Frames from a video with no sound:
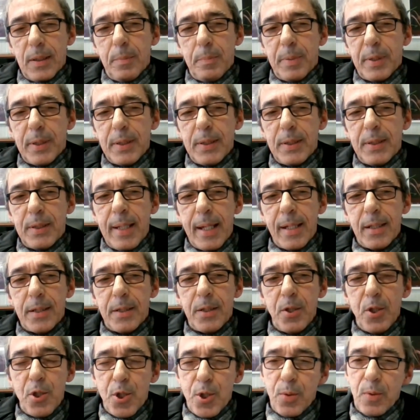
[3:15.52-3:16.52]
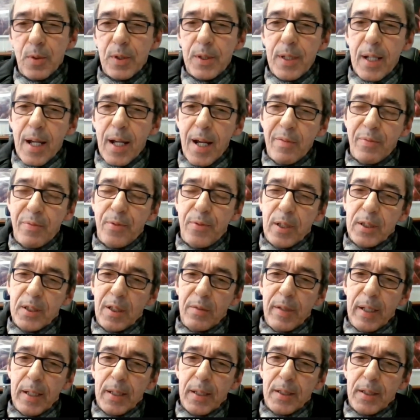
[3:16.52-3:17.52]
Präsenz ist schon da vor
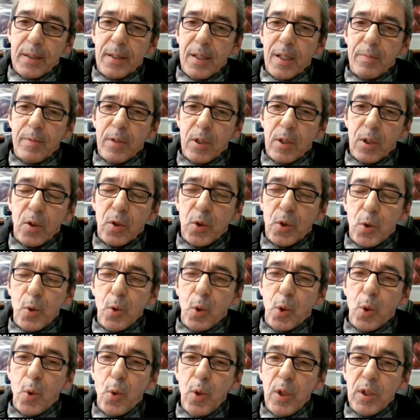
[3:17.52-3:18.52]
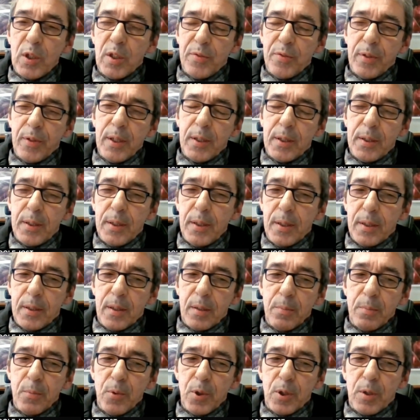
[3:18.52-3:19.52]
Silvester, aber zu kurzfristig.
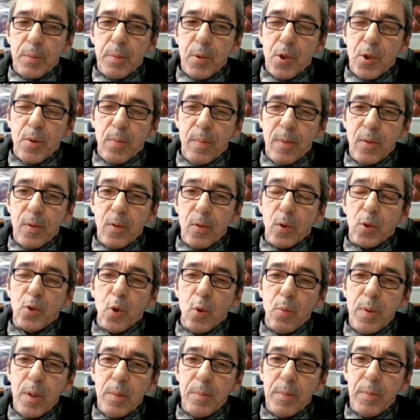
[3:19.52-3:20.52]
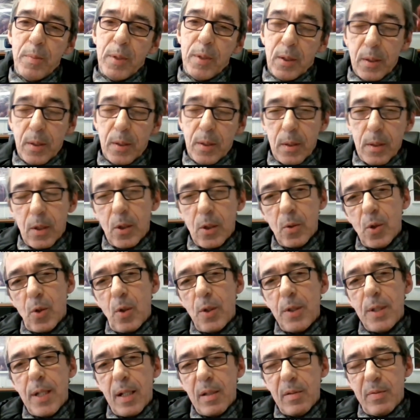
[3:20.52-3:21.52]
Da müsste man schon im Oktober mit
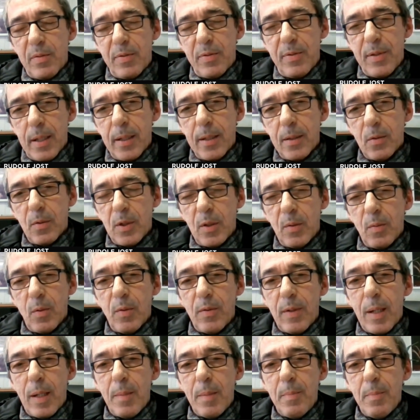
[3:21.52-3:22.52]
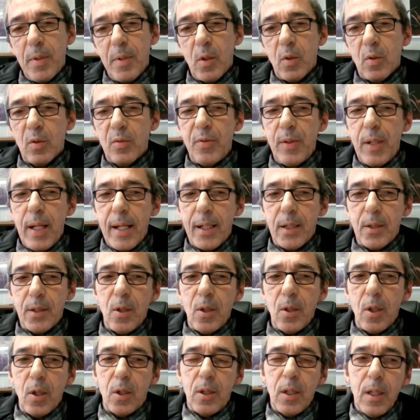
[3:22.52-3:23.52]
Kontrollen anfangen und im November und vielleicht
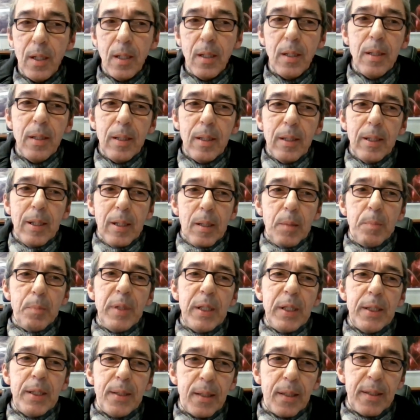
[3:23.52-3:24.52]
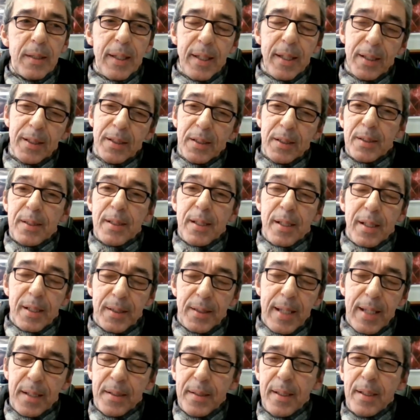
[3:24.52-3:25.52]
auch mit der
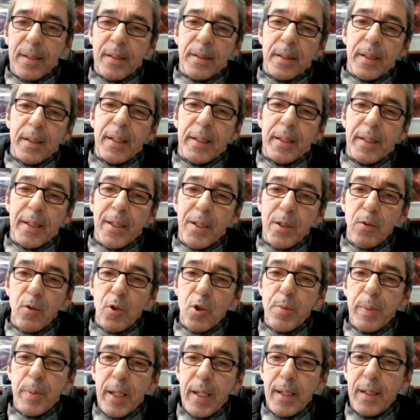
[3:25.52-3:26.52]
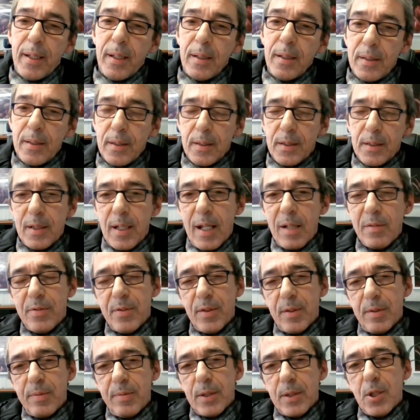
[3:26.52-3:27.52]
gegenseitigen Regierung sprechen, dass da
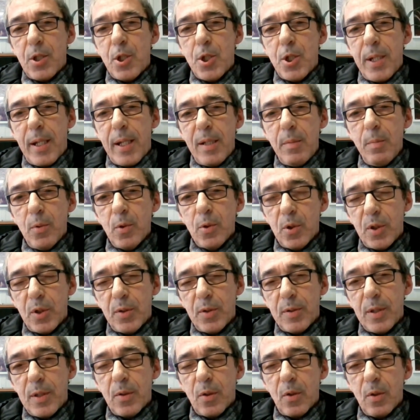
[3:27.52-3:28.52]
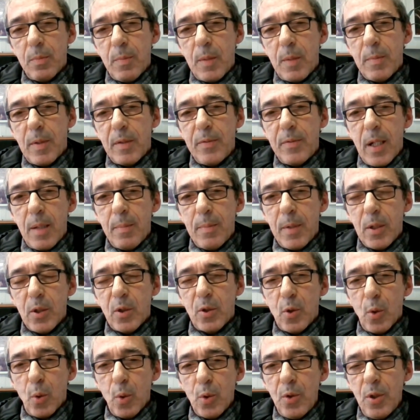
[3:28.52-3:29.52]
einfach was geschehen muss da drüben. Ich meine, wir haben einen
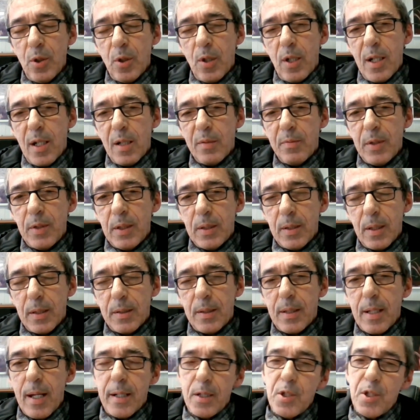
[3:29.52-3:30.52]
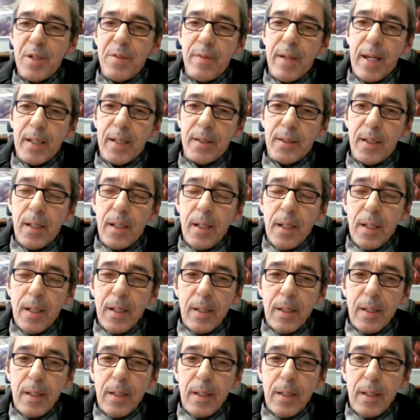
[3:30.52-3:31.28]
Totenheuer wieder, tragischerweise.